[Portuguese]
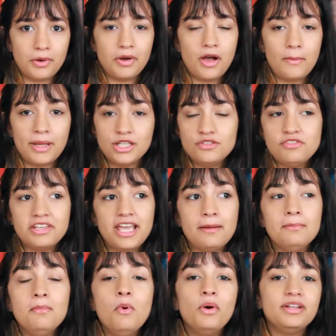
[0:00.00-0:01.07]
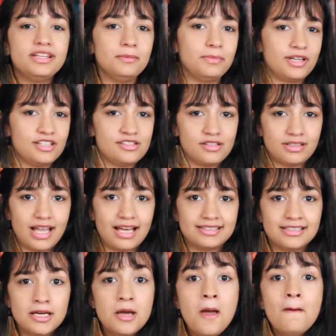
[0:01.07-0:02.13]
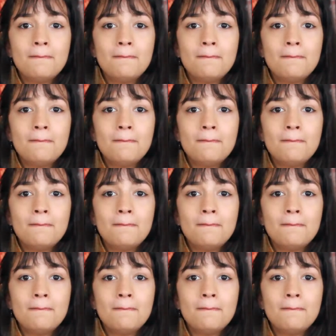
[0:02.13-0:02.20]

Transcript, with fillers: Eu realmente fiquei muito impressionada.